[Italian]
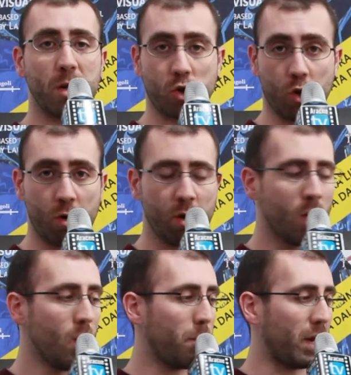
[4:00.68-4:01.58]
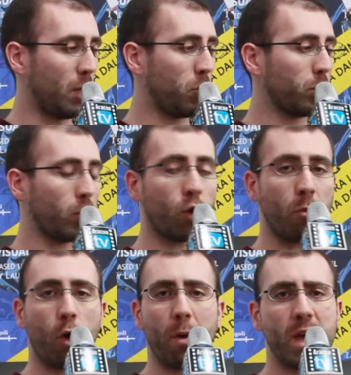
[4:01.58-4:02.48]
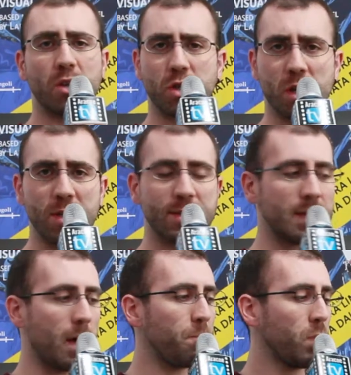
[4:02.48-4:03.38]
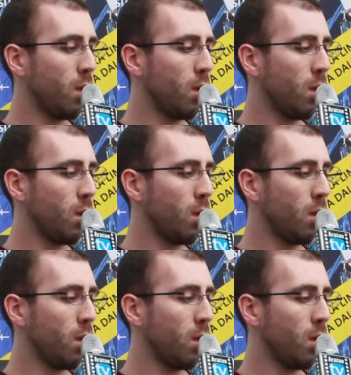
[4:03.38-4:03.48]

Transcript: Basho, parlando di autori come Kobayashi Issa,